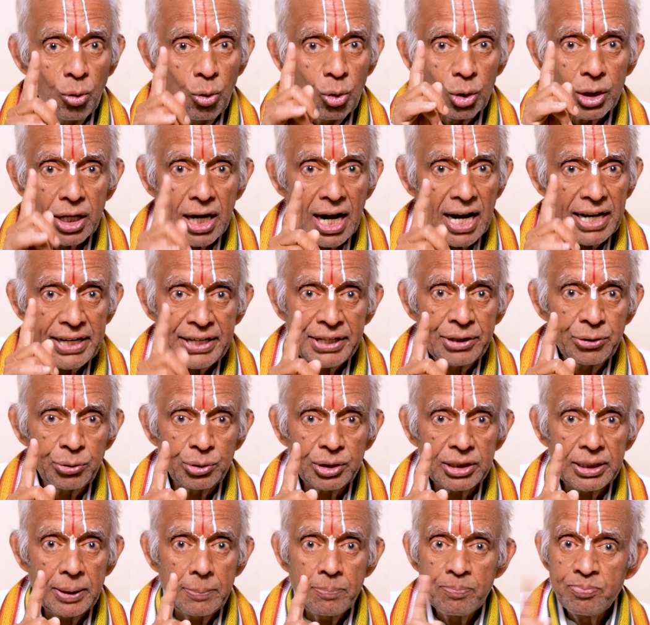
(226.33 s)
ఒక కారణం
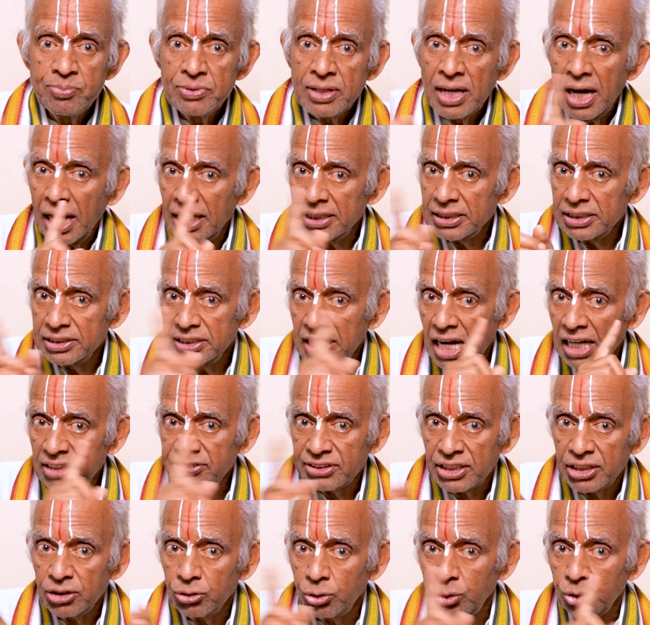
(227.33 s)
ఉంది అది
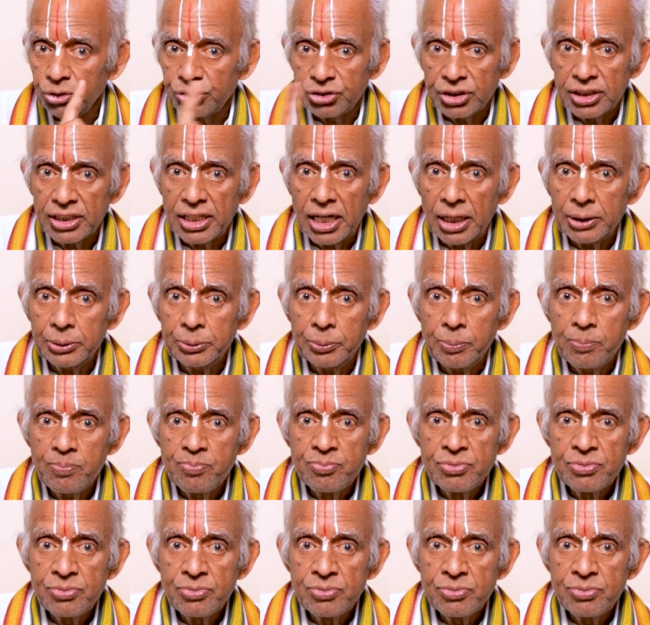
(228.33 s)
దాచడం కోసం కాదు